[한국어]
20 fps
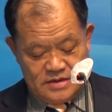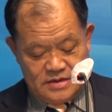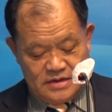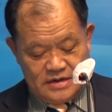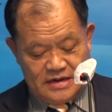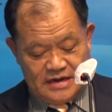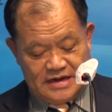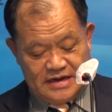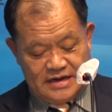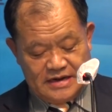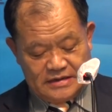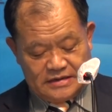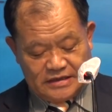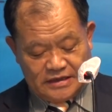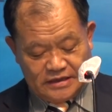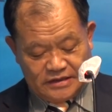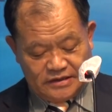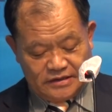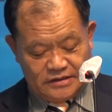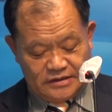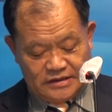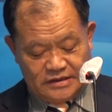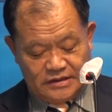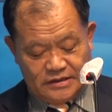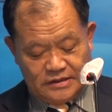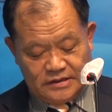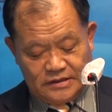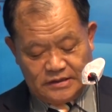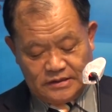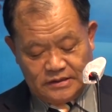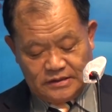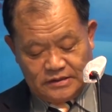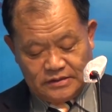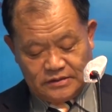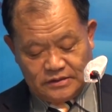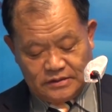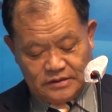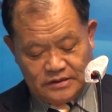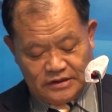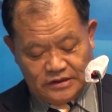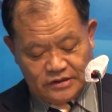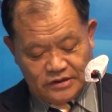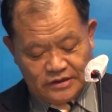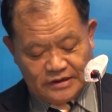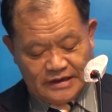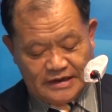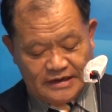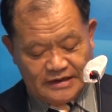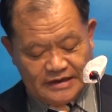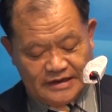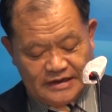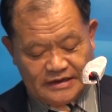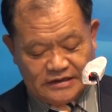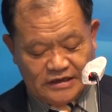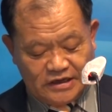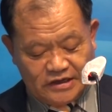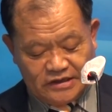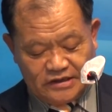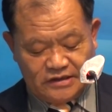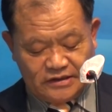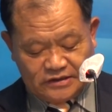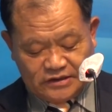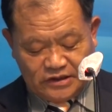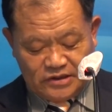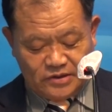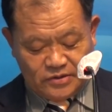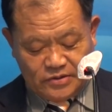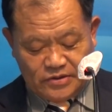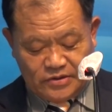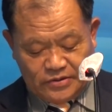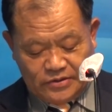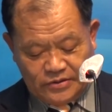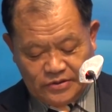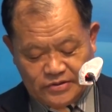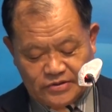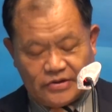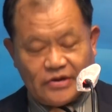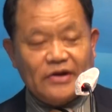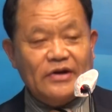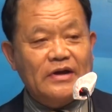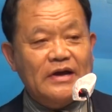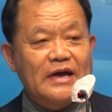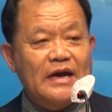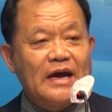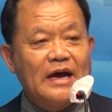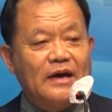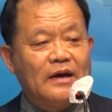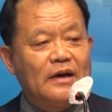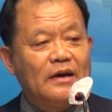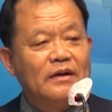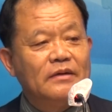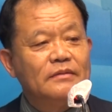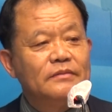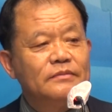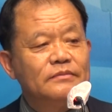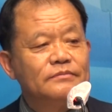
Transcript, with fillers: 내 자리를 일어나 내 자리를 들고 걸어가라